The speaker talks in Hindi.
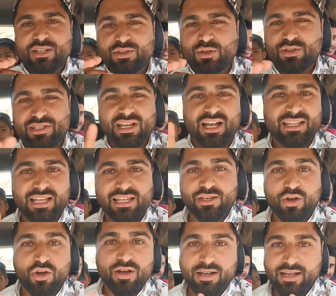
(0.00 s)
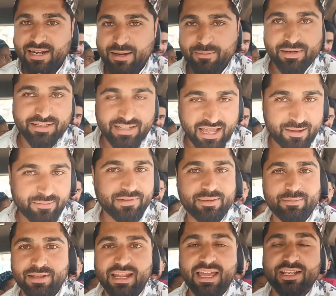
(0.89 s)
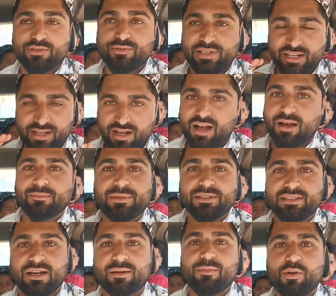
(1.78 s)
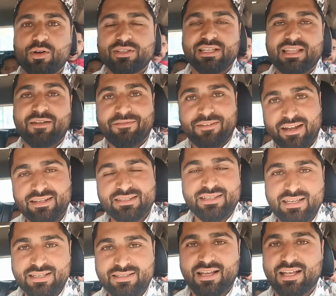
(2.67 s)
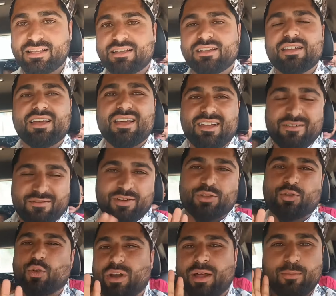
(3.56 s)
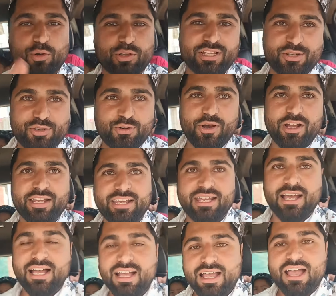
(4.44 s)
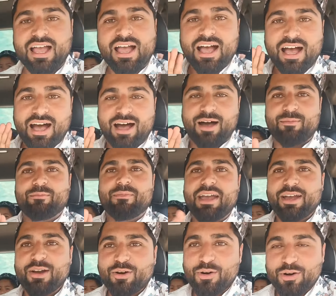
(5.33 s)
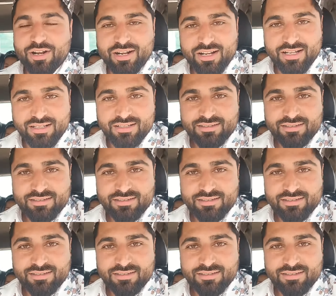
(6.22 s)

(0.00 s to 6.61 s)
को ज़्यादा लॉक करने में टाइम नहीं मिला एक्चुअली काम भी था बहुत ज़्यादा फ्रेंड्स के साथ थोड़ा बहुत इन्जॉय किया अब मैं और